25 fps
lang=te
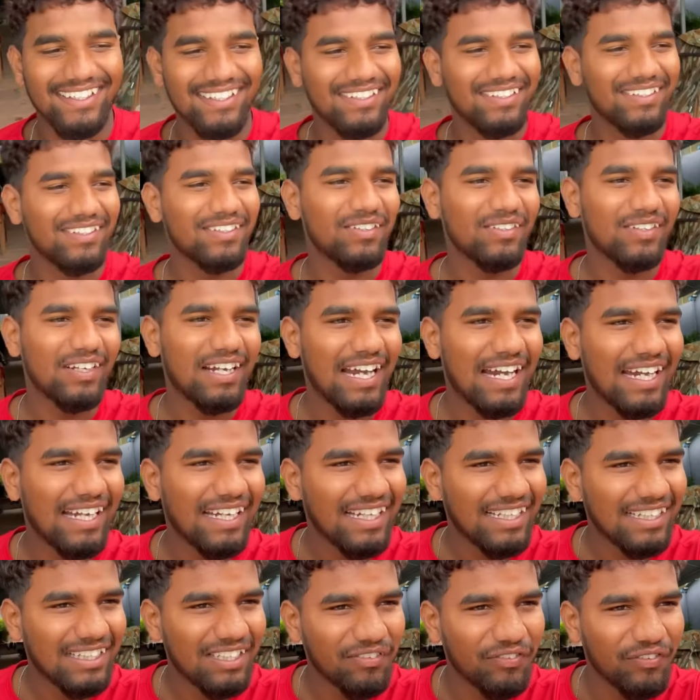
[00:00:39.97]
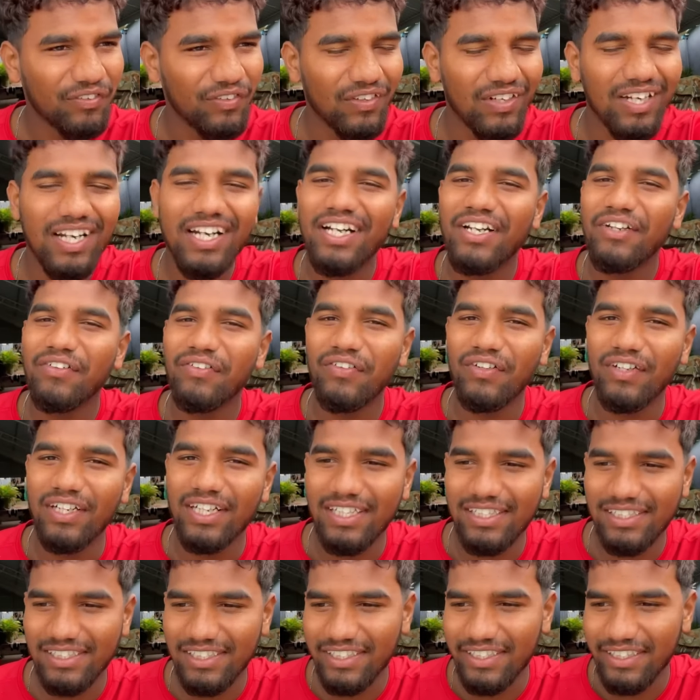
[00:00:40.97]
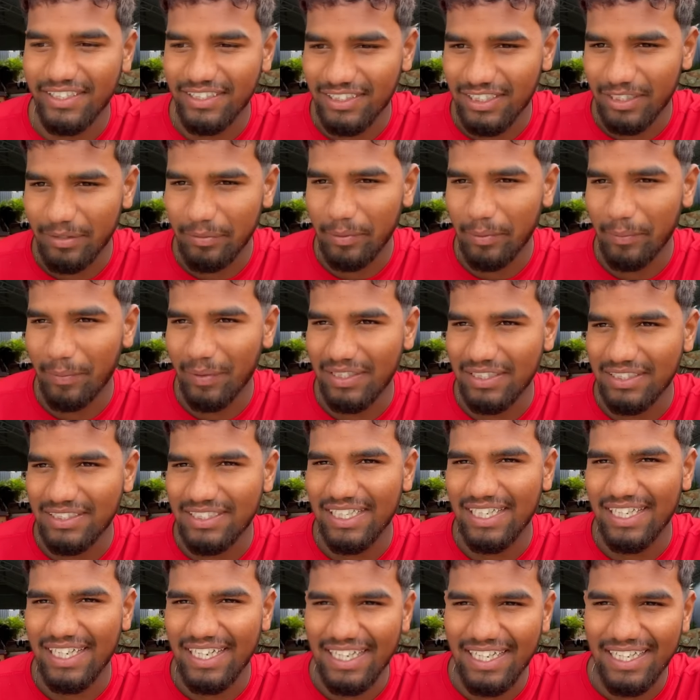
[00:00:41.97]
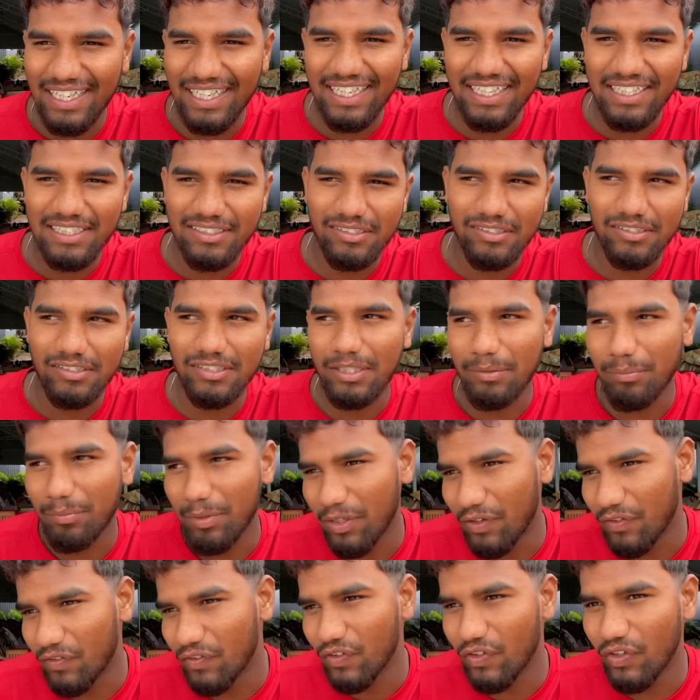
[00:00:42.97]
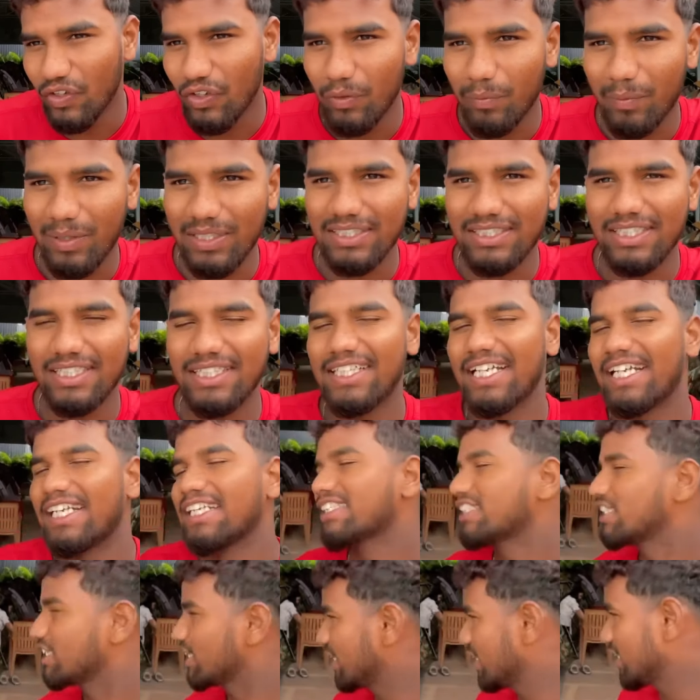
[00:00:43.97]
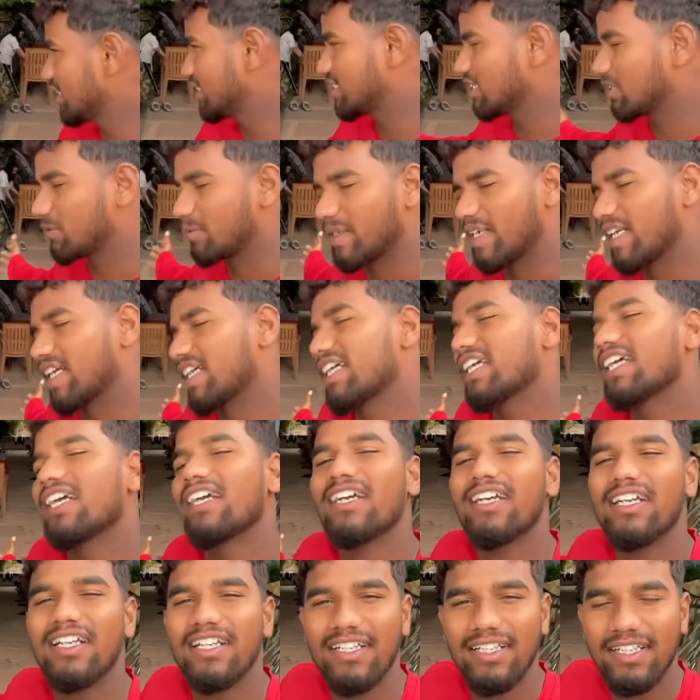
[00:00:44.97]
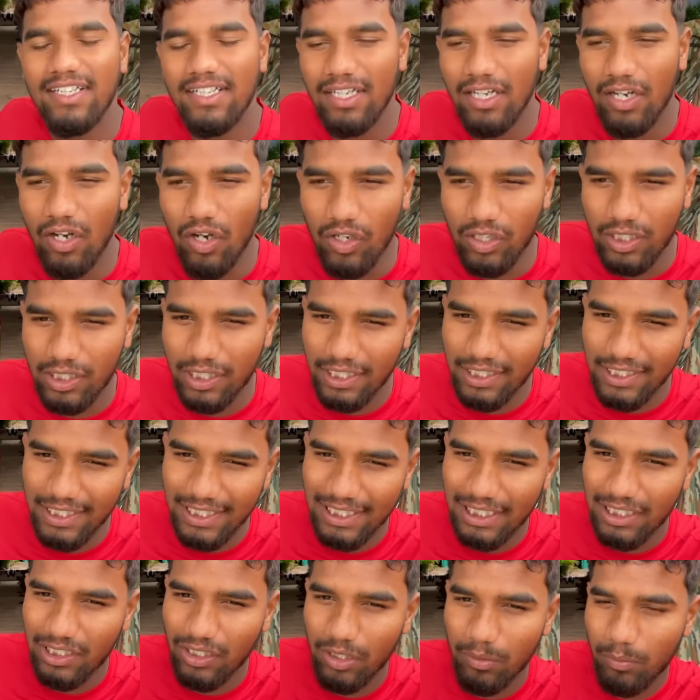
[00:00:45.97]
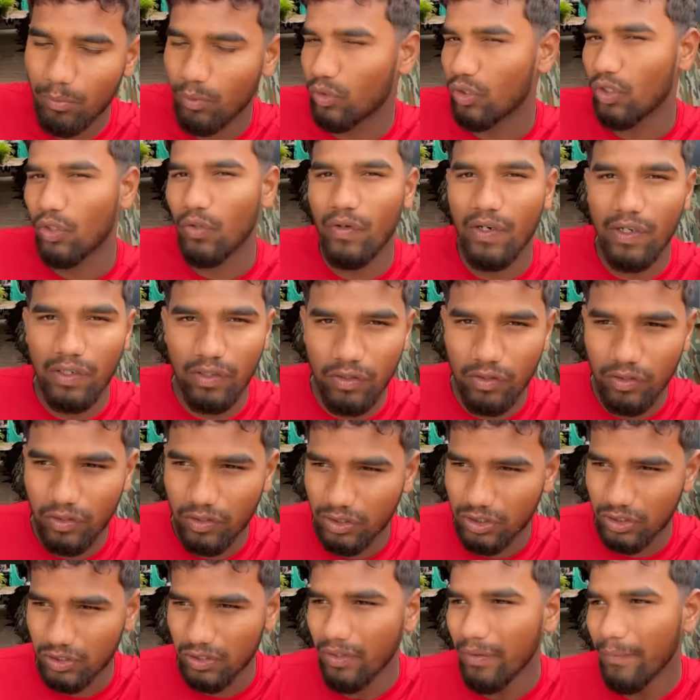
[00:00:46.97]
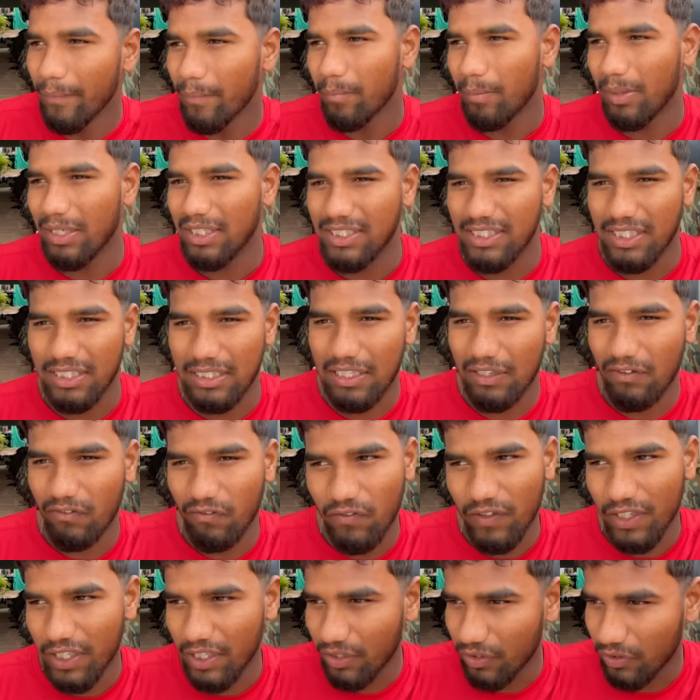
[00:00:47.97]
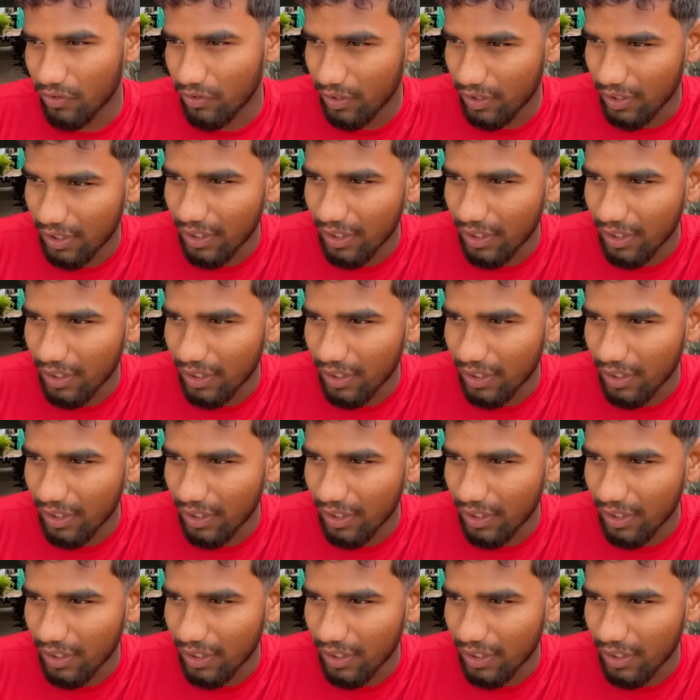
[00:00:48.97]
సో నైట్ అయితే ఫుల్ అంటే ఫుల్ ఎంజాయ్ చేసినాము మంచిగా రెయిన్ డ్యాన్స్ స్విమ్మింగ్ పూల్ మంచి టెంట్స్ ఇచ్చారు మనకి ఒక్క లో ముగ్గురు పడుకోవచ్చు మంచి కంఫర్ట్ గా ఉంది